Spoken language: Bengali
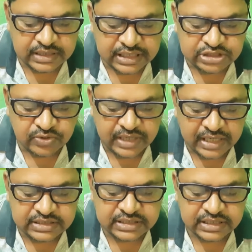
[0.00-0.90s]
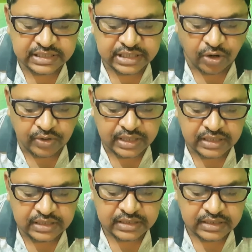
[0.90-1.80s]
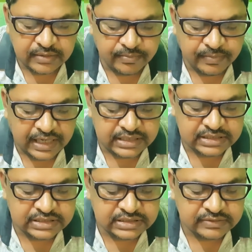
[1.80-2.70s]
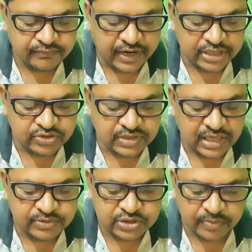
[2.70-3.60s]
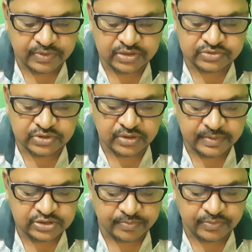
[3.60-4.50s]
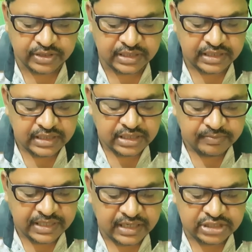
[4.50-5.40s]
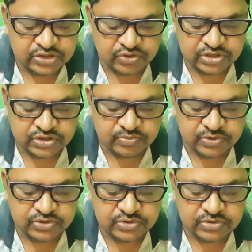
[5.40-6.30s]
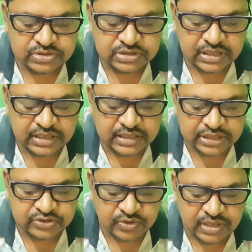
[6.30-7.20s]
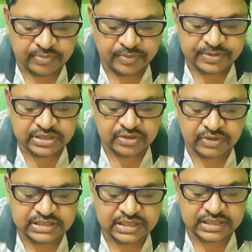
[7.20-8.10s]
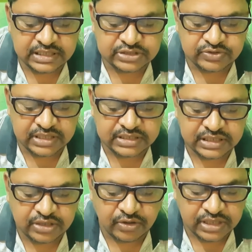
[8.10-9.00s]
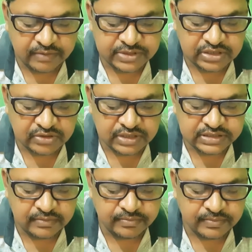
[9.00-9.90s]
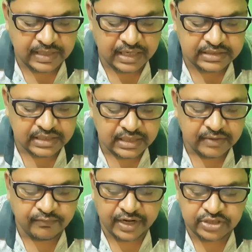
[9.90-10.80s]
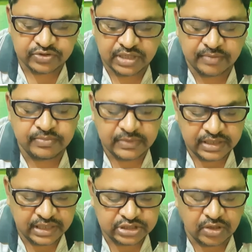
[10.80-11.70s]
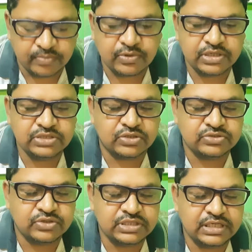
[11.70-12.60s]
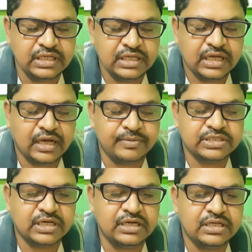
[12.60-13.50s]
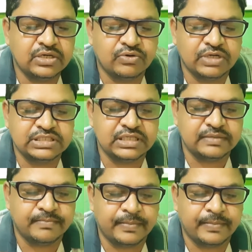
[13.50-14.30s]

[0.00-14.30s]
রেজোন্যান্ট রেকর্ডার প্লান্ট ফাইটোগ্রাফ সবকটি উত্তর হবে সবকটি বিজ্ঞানী জগৎচন্দ্র বসু কেসকোগ্রাফ আবিষ্কার করেছেন রেজোন্যান্ট রেকর্ডার আবিষ্কার করেছেন প্লান্ট ফাইটোগ্রাফ এই সবকটি যন্ত্রই তিনি আবিষ্কার করেছিলেন